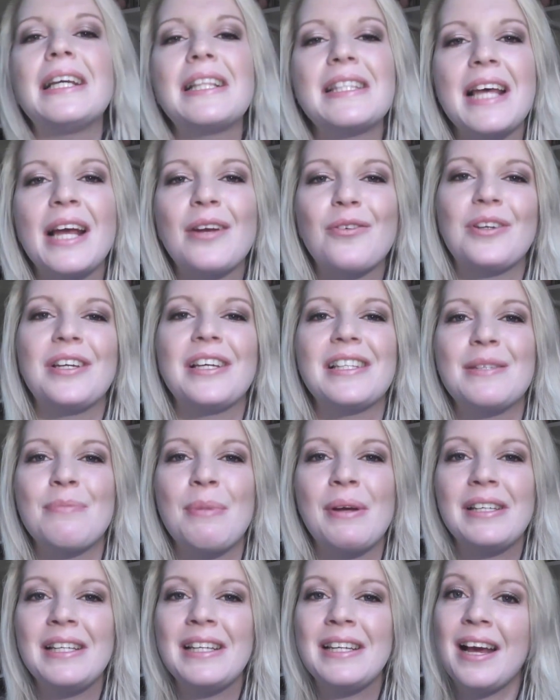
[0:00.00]
ich zeige euch jetzt
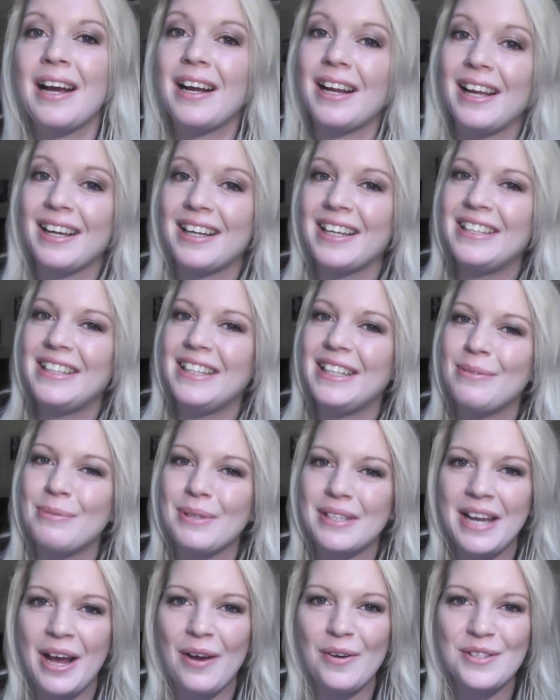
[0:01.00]
mal die Nagellacke, die ich
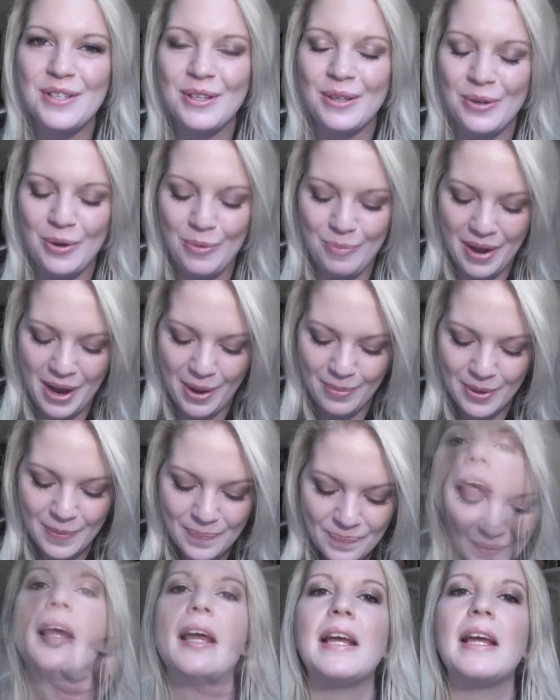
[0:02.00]
mit nach Hause genommen habe.